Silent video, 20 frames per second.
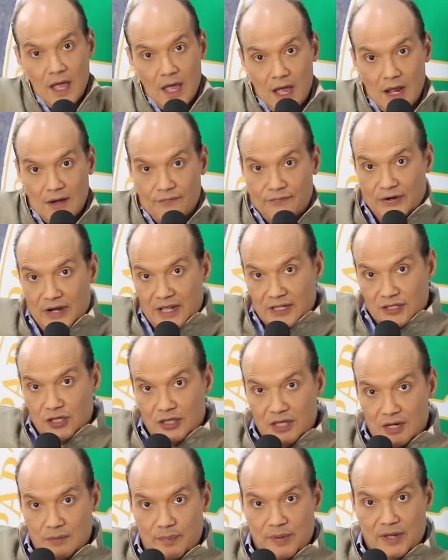El frente
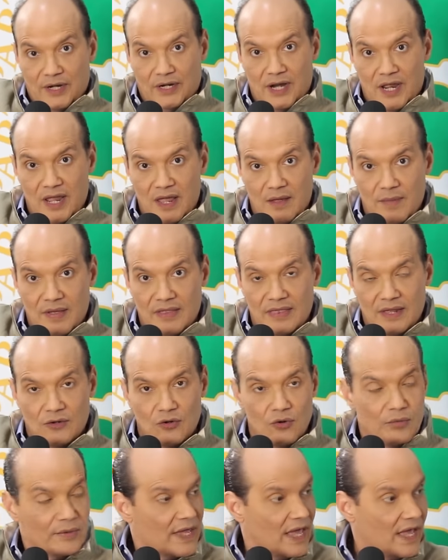del PRM, del
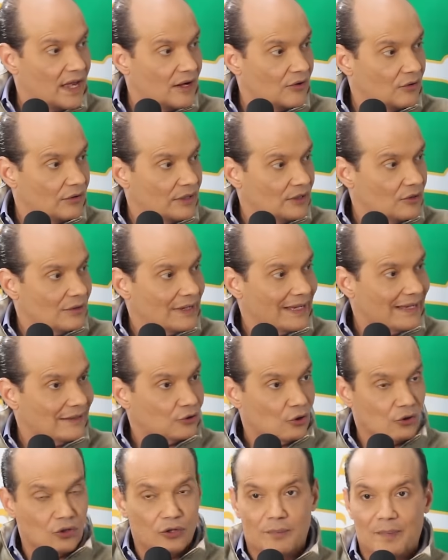gobierno, de lo que
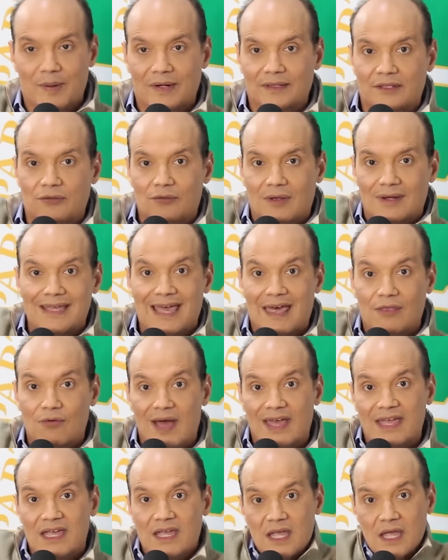todos los partidos aliados
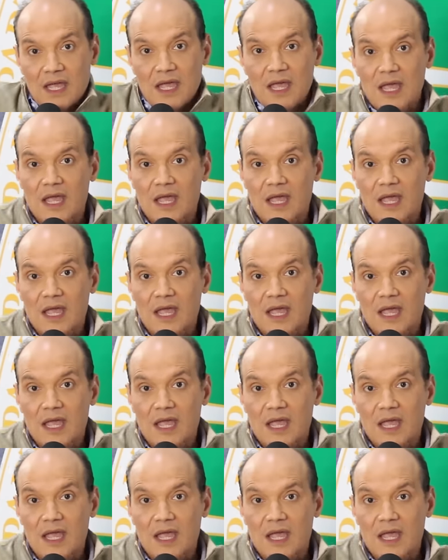ahí,